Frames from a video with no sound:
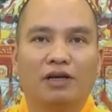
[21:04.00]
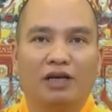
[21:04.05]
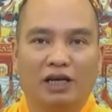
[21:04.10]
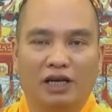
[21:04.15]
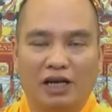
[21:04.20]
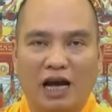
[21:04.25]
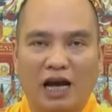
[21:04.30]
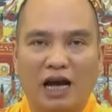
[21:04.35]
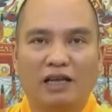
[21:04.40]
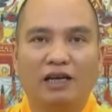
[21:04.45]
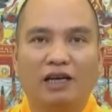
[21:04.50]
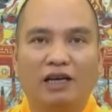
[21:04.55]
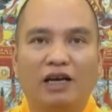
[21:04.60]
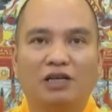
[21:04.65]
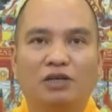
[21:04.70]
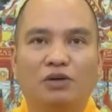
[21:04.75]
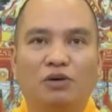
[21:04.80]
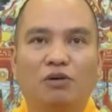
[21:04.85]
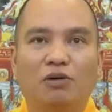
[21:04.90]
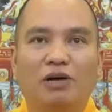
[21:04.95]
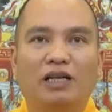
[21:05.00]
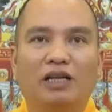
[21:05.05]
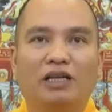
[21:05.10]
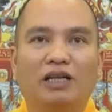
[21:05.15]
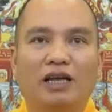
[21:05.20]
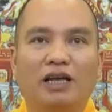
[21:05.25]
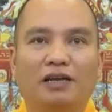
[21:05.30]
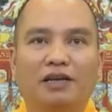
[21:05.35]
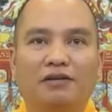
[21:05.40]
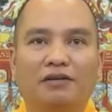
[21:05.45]
Kể cả những ngày rỗ ngày
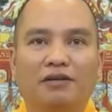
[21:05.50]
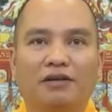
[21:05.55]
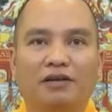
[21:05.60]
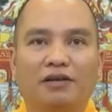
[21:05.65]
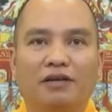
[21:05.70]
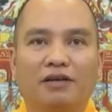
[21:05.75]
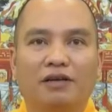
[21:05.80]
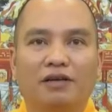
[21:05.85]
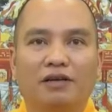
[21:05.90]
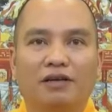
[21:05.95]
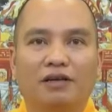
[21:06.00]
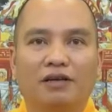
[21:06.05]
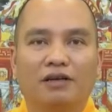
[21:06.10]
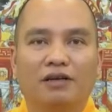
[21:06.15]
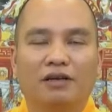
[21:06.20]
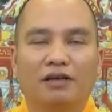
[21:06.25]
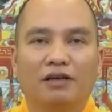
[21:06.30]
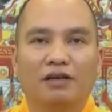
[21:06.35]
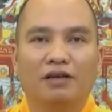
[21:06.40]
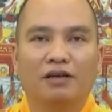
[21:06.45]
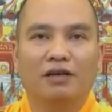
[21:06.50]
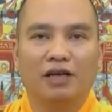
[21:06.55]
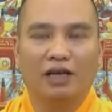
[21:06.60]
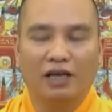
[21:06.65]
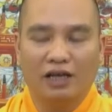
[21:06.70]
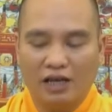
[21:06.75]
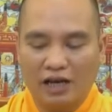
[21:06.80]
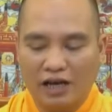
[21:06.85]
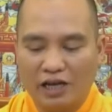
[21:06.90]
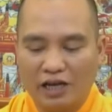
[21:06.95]
Tết.
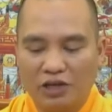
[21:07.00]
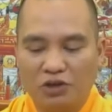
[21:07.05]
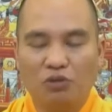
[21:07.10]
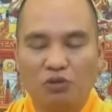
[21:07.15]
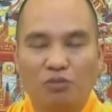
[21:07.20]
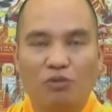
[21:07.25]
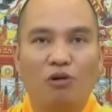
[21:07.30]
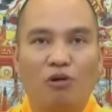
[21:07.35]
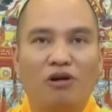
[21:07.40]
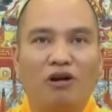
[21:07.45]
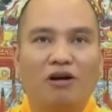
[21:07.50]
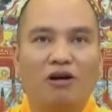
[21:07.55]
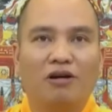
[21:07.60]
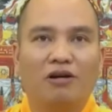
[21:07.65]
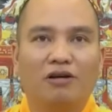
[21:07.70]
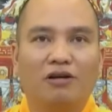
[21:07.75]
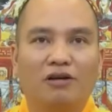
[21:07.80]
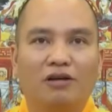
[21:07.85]
Kể cả ngày rỗ bố nó,